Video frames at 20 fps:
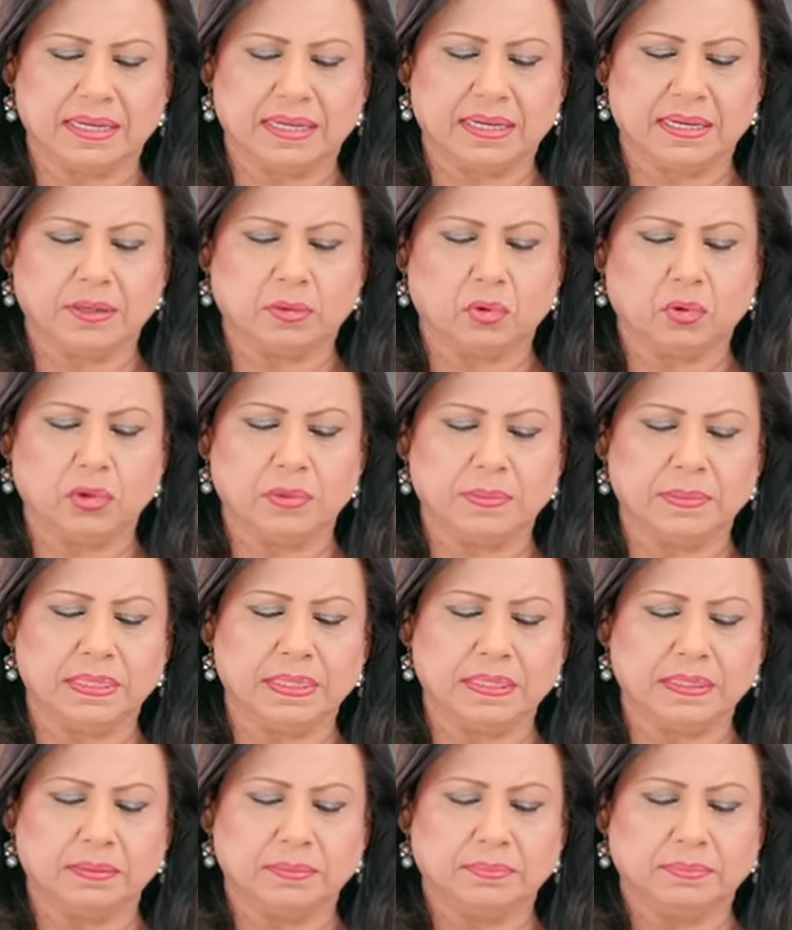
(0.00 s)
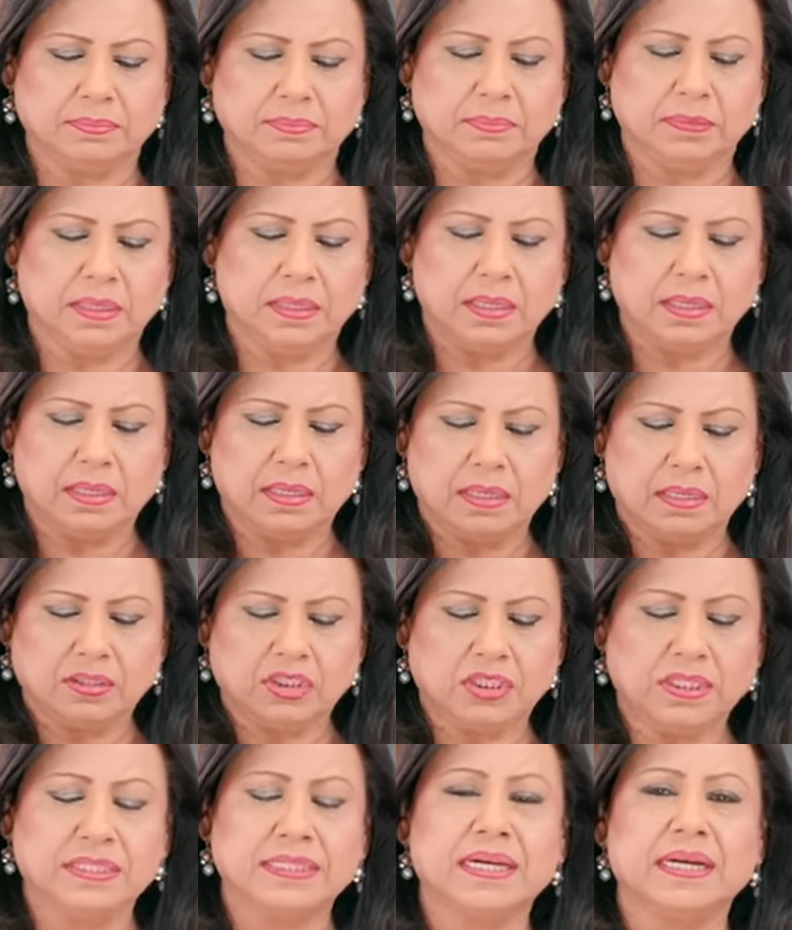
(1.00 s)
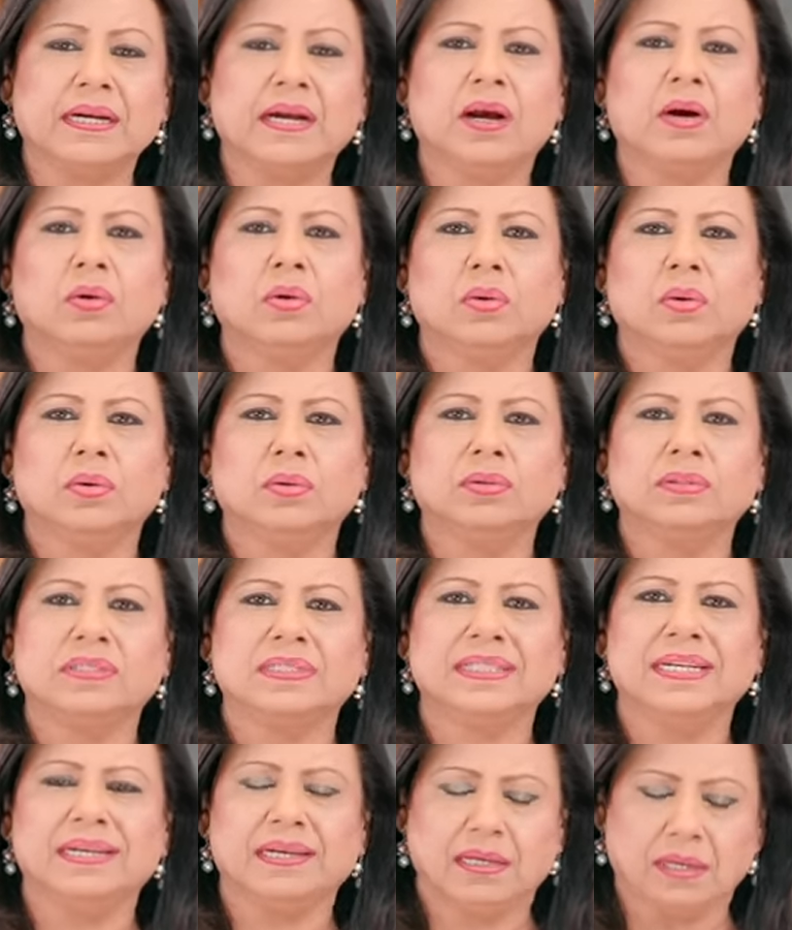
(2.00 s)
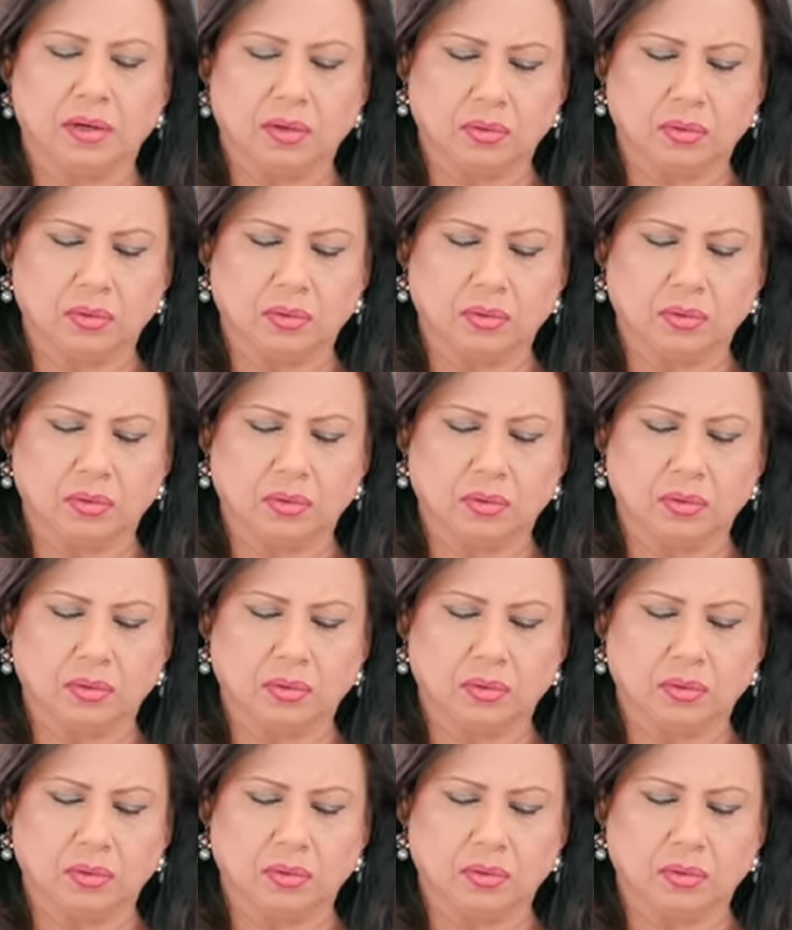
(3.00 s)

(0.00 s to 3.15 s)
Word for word: हैं कोई भी शीशे का हो स्टील का